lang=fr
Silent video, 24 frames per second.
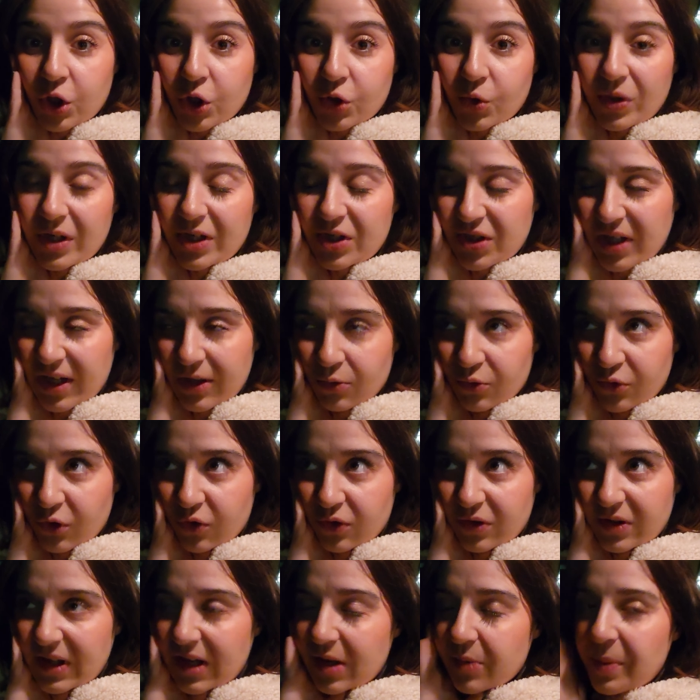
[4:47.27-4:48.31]
Donc là, je suis très
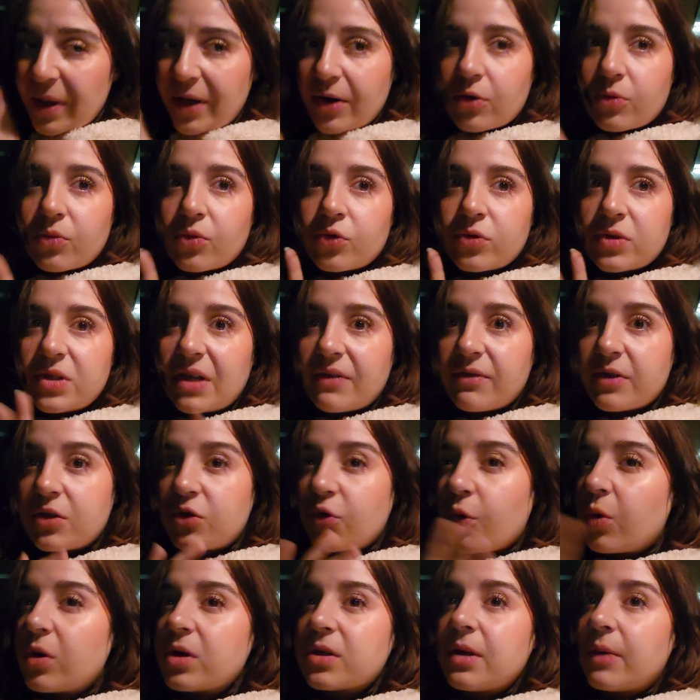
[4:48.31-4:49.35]
contente. Il n'y avait pas grand monde, il y avait,
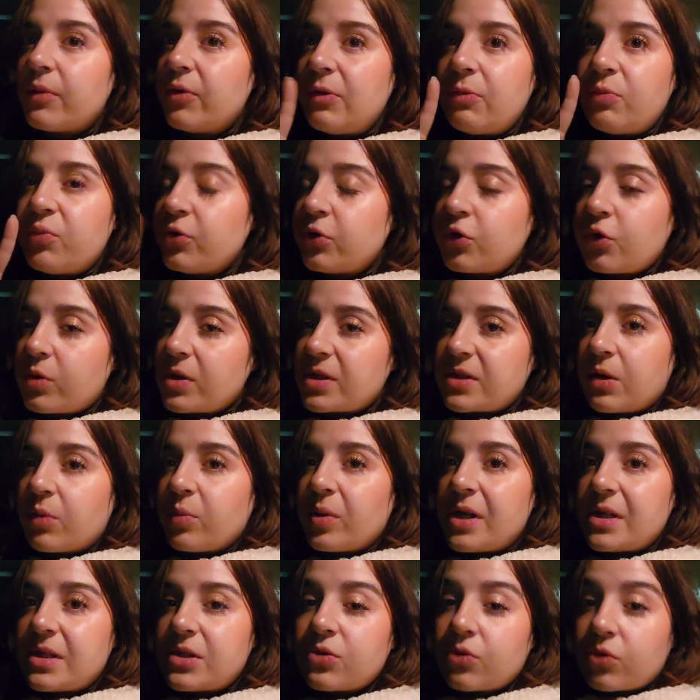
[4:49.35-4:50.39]
il y avait plus de 300
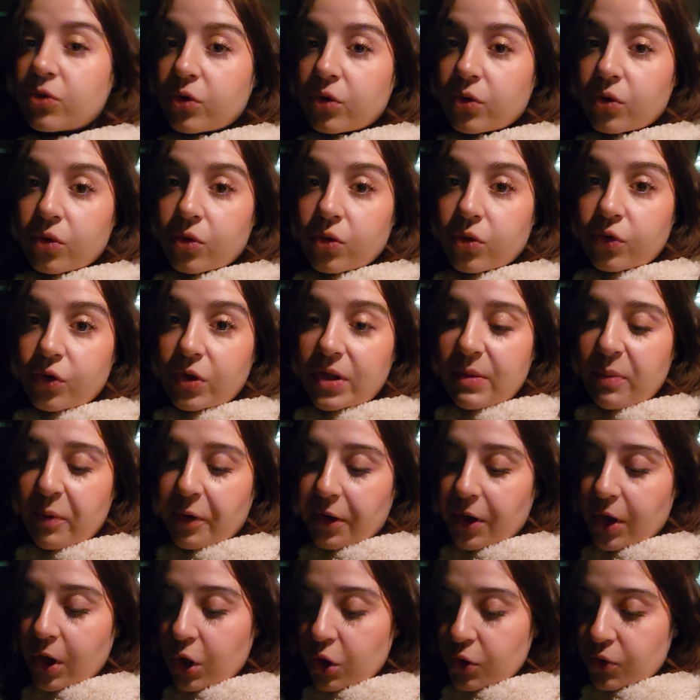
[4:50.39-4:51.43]
places donc, euh, de libre.
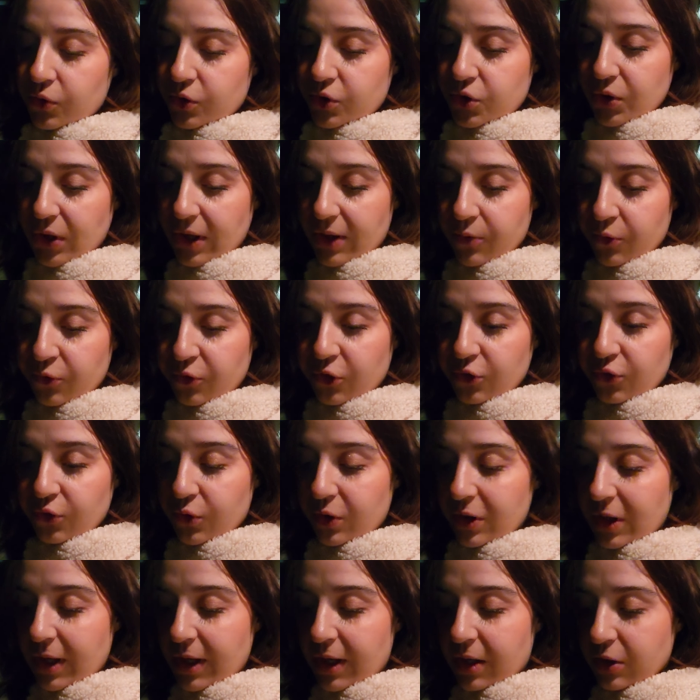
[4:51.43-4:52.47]
Donc je suis très contente.
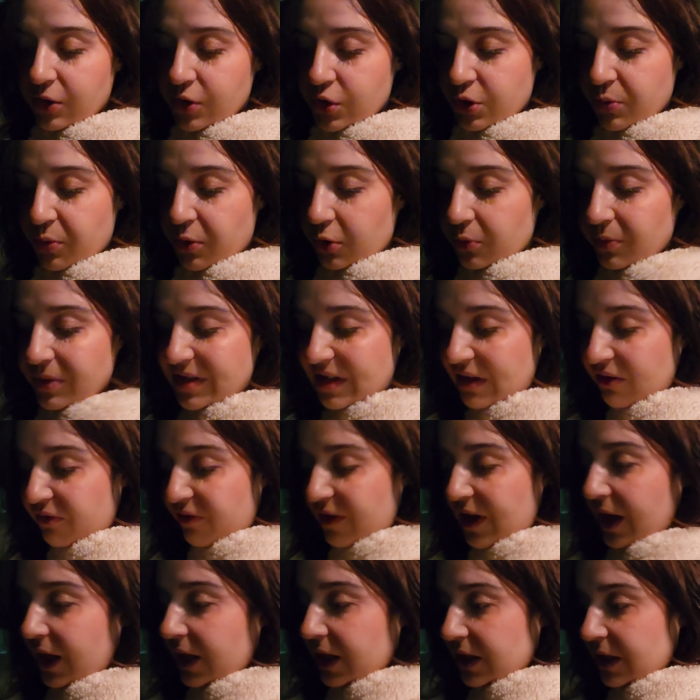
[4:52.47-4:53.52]
Donc là, euh, je vais prendre mes
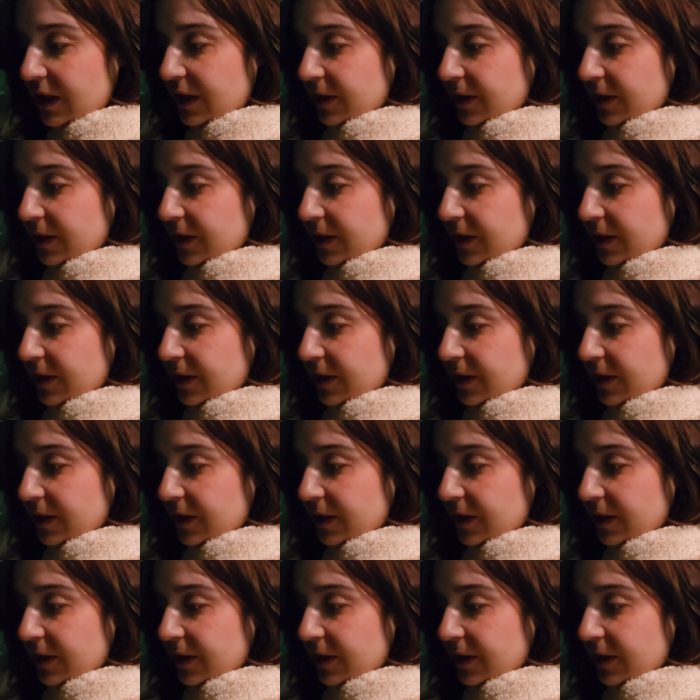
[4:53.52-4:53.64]
affaires.